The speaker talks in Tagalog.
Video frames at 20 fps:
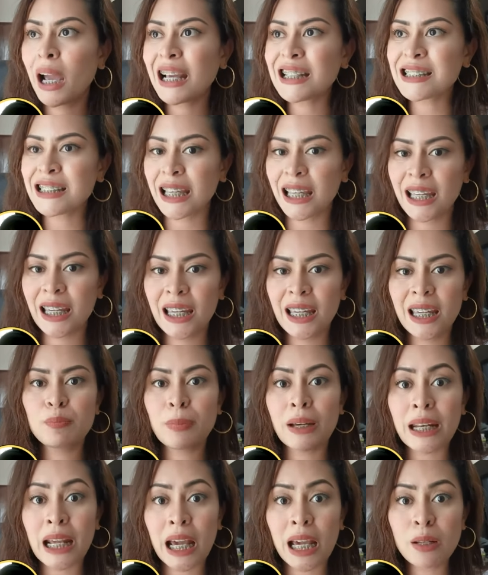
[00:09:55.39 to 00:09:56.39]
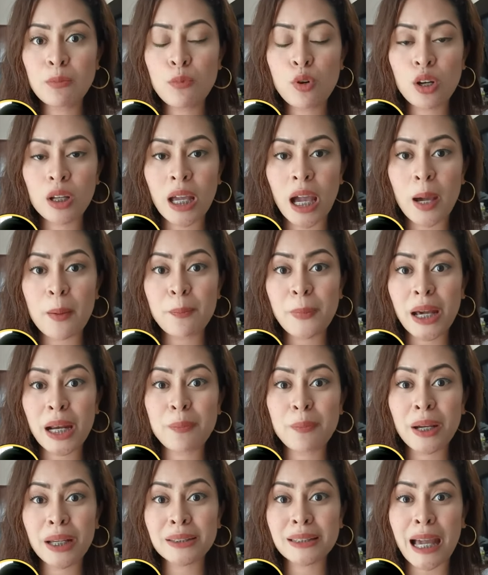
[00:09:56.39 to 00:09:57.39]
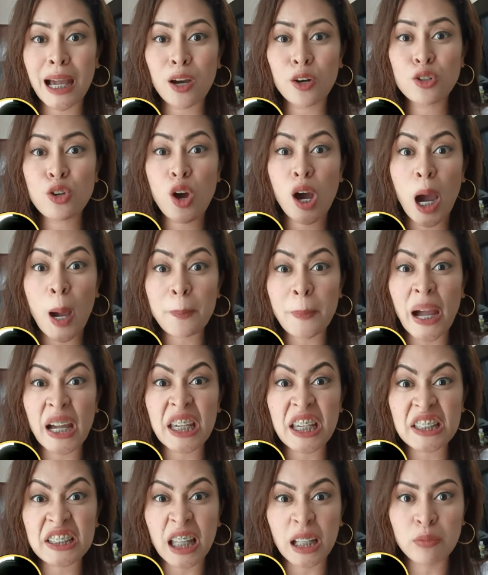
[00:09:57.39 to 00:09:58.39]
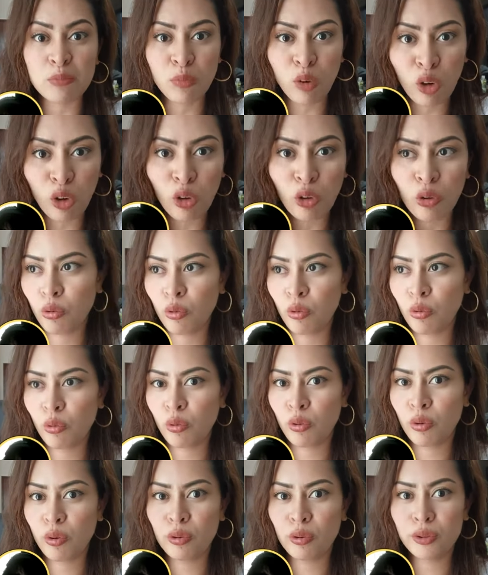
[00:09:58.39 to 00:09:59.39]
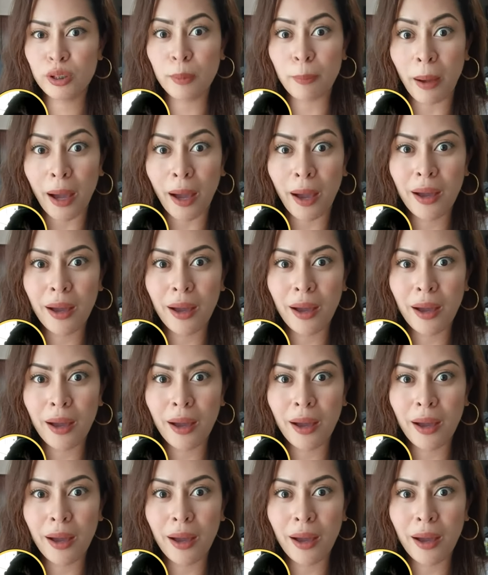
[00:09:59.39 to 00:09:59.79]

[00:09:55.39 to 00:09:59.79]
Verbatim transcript: kasi paraan mo yan para maitago yung kapangitan mo. Mm. 'Di ba?